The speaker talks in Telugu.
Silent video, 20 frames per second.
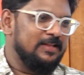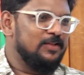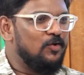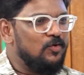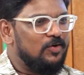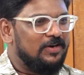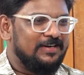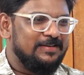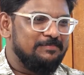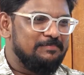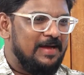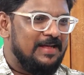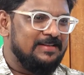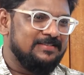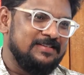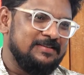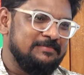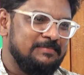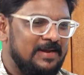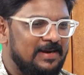ఏదో ఒకటి పాత
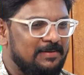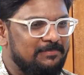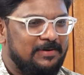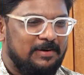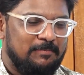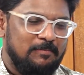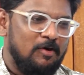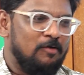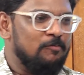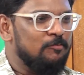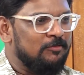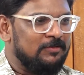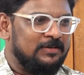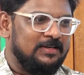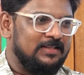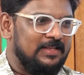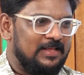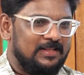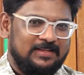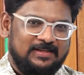సినిమాల ప్రభావం
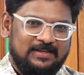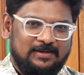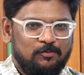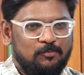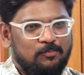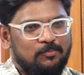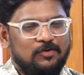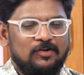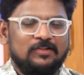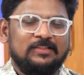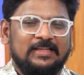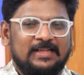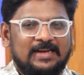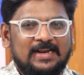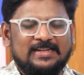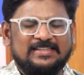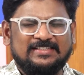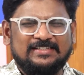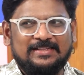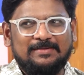ఉంటది అది ఒప్పుకొని
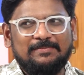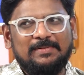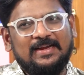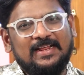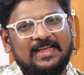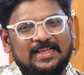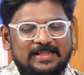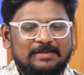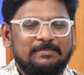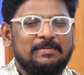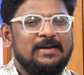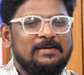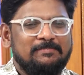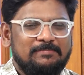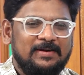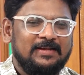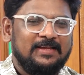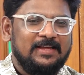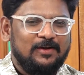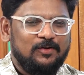తీరాల్సిందే బట్
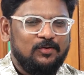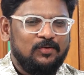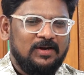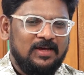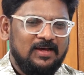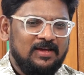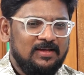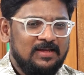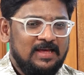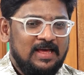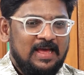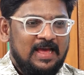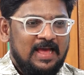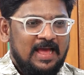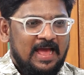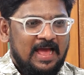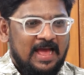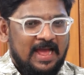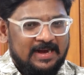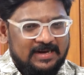ఏదేమైనప్పటికీ కూడా
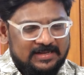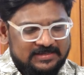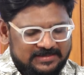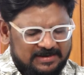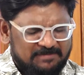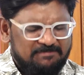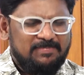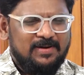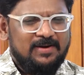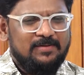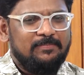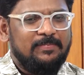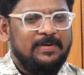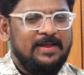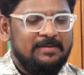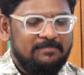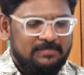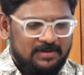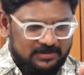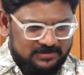ఆయన చెప్పాడు
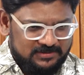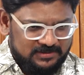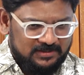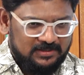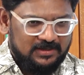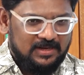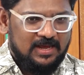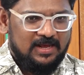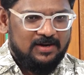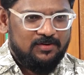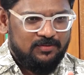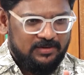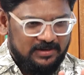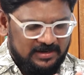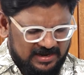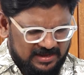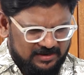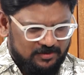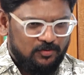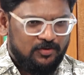ప్రేమ్ రక్షిత్ గారు
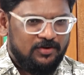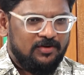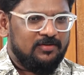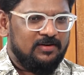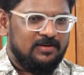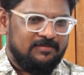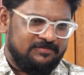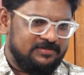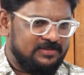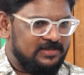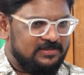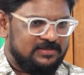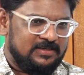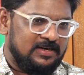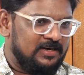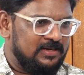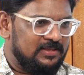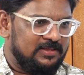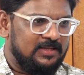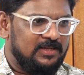ఇలా కొరియోగ్రఫ్
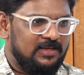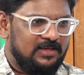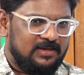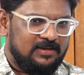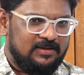చేశాడు ఇది